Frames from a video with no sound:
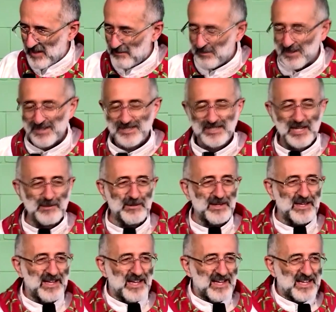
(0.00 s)

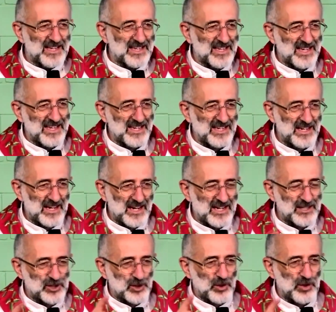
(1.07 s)
Percebe que a
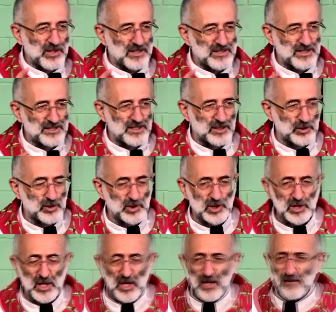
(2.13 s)
escolha de Jesus